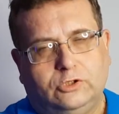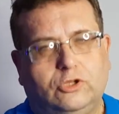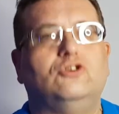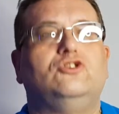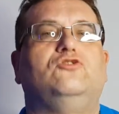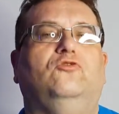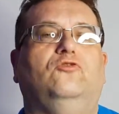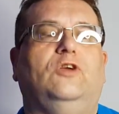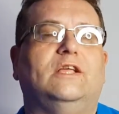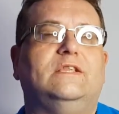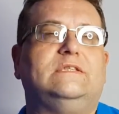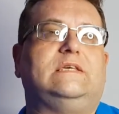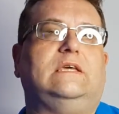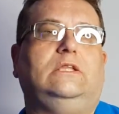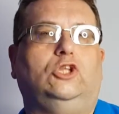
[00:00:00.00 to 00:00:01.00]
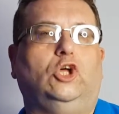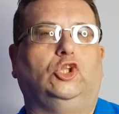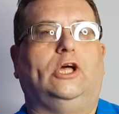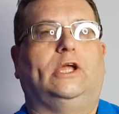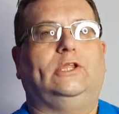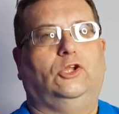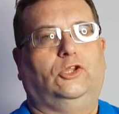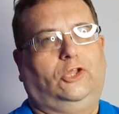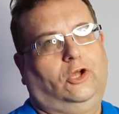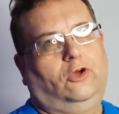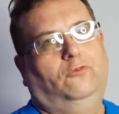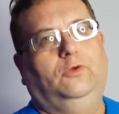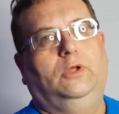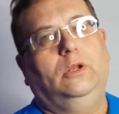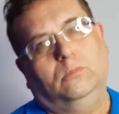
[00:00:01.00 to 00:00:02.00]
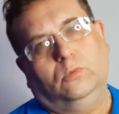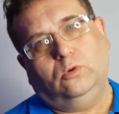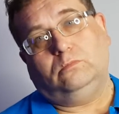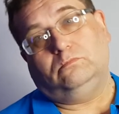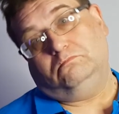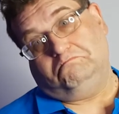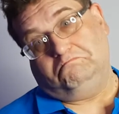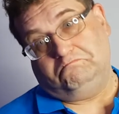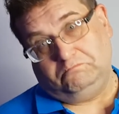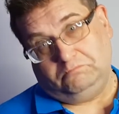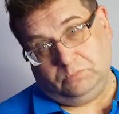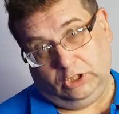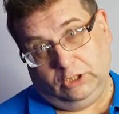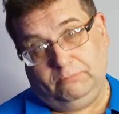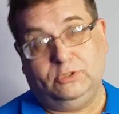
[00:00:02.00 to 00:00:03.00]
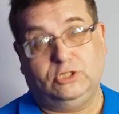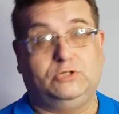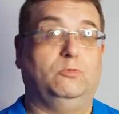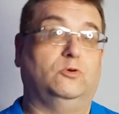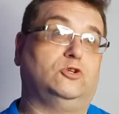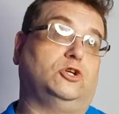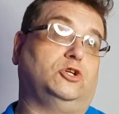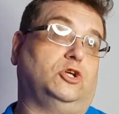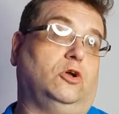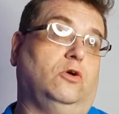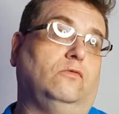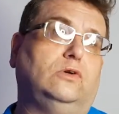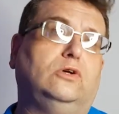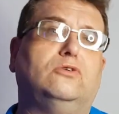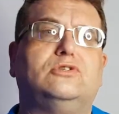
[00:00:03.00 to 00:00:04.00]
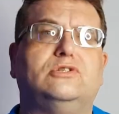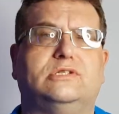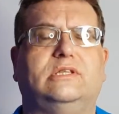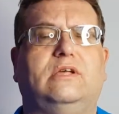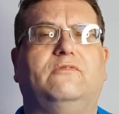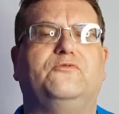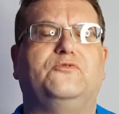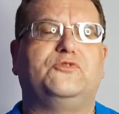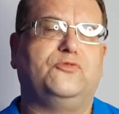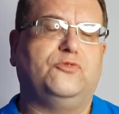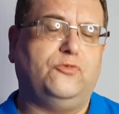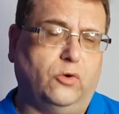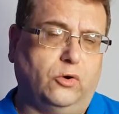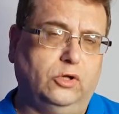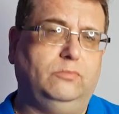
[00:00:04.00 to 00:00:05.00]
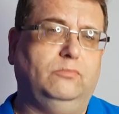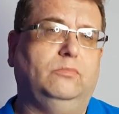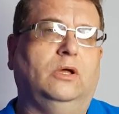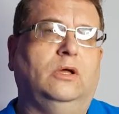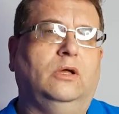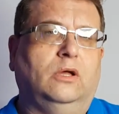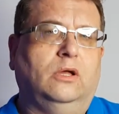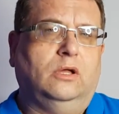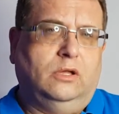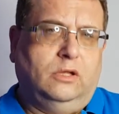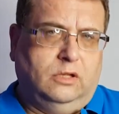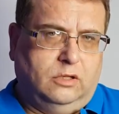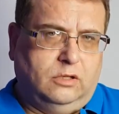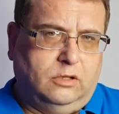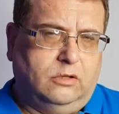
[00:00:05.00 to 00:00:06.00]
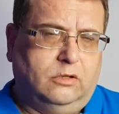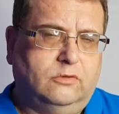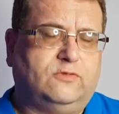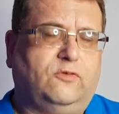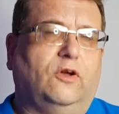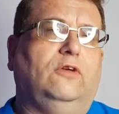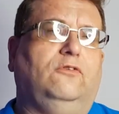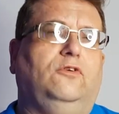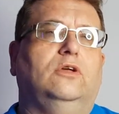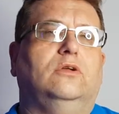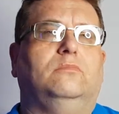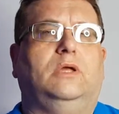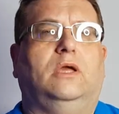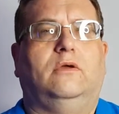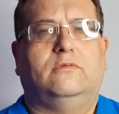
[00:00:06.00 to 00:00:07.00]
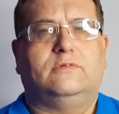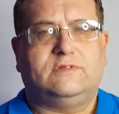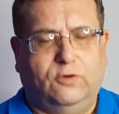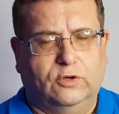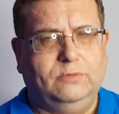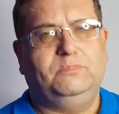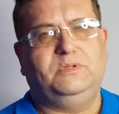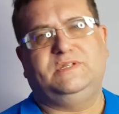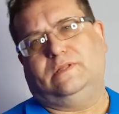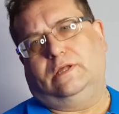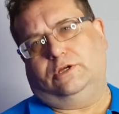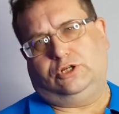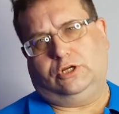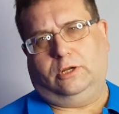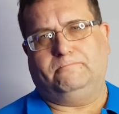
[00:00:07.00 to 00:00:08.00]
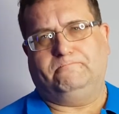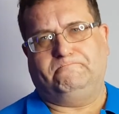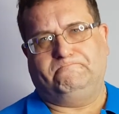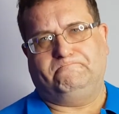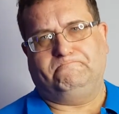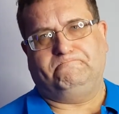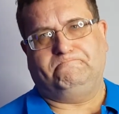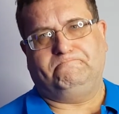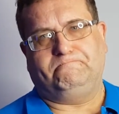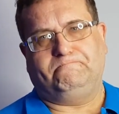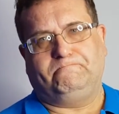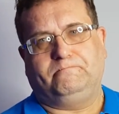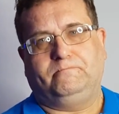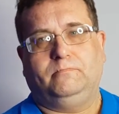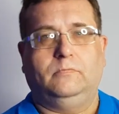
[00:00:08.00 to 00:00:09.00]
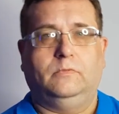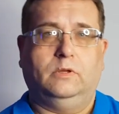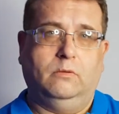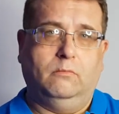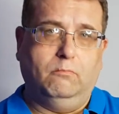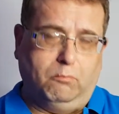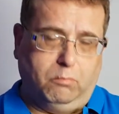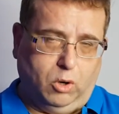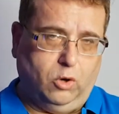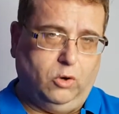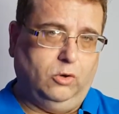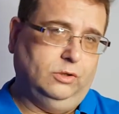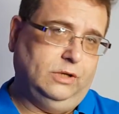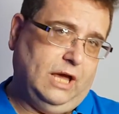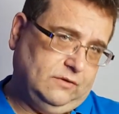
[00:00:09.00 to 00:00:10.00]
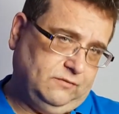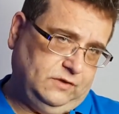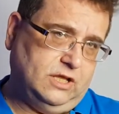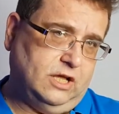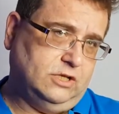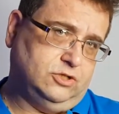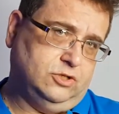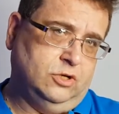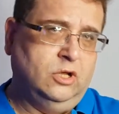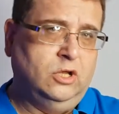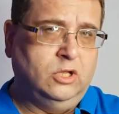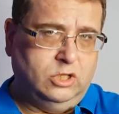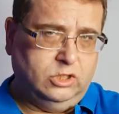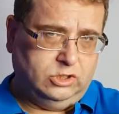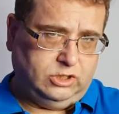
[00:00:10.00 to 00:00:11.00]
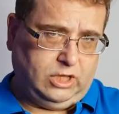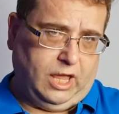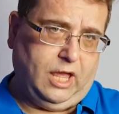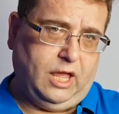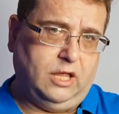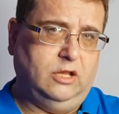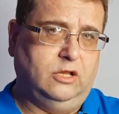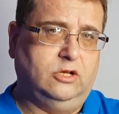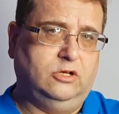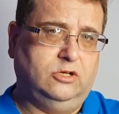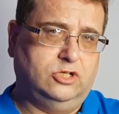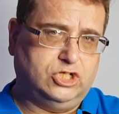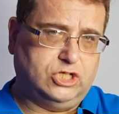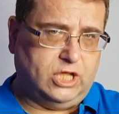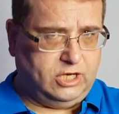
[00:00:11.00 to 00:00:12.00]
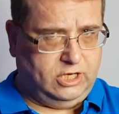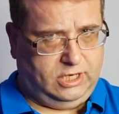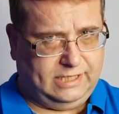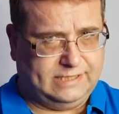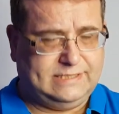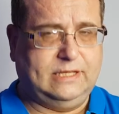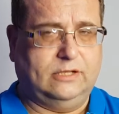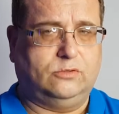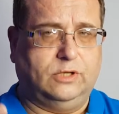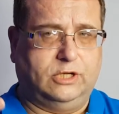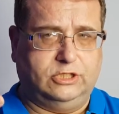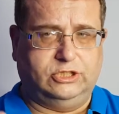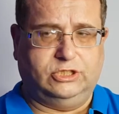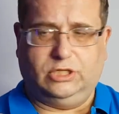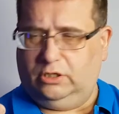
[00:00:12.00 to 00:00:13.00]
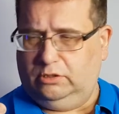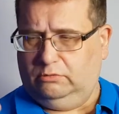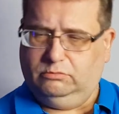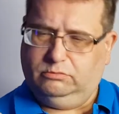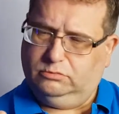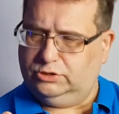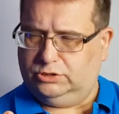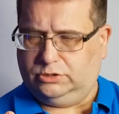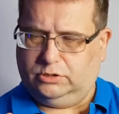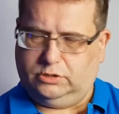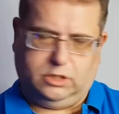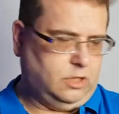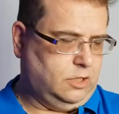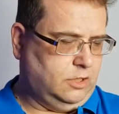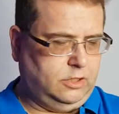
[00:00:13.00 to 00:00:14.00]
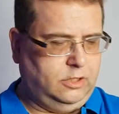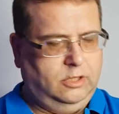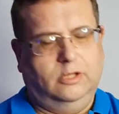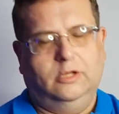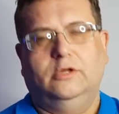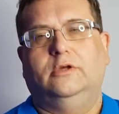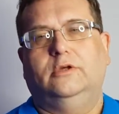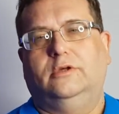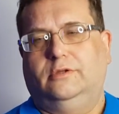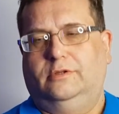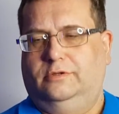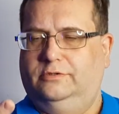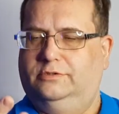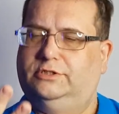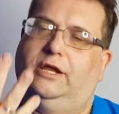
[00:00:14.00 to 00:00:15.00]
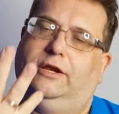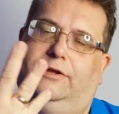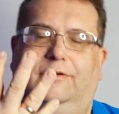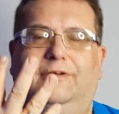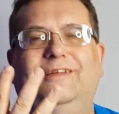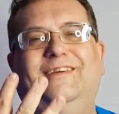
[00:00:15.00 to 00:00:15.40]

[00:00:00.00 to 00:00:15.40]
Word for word: ktoś więcej dotarł do tego filmu i być może, że go wykorzysta w, swoim, w swojej firmie, w swoim biznesie. Bo jak widać, te cztery lekcje, które dzisiaj cztery, cztery,